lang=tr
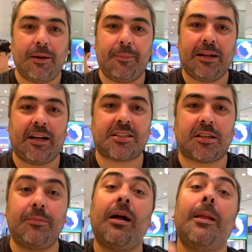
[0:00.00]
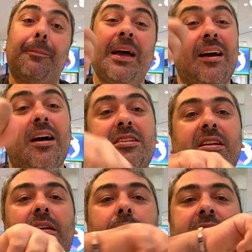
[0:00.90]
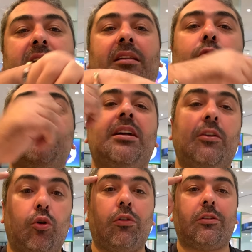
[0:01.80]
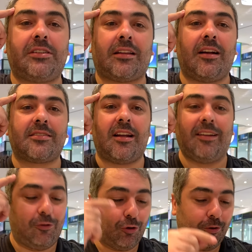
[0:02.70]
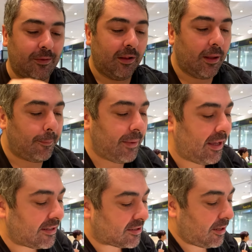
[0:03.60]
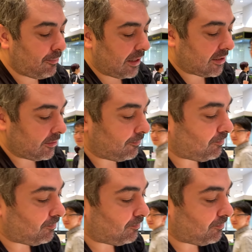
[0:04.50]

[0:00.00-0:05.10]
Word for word: hemen açtım. Ben kaşıkla maşıkla üzerine dolduracaklar zannediyorum. Meğersem bakın